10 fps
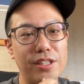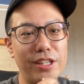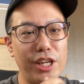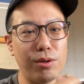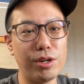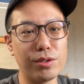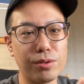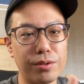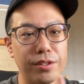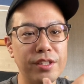で、結構あ
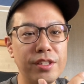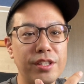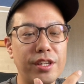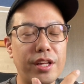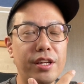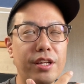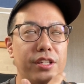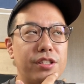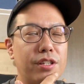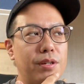の、えー、
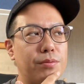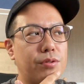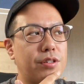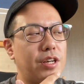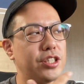インスタグラムとか、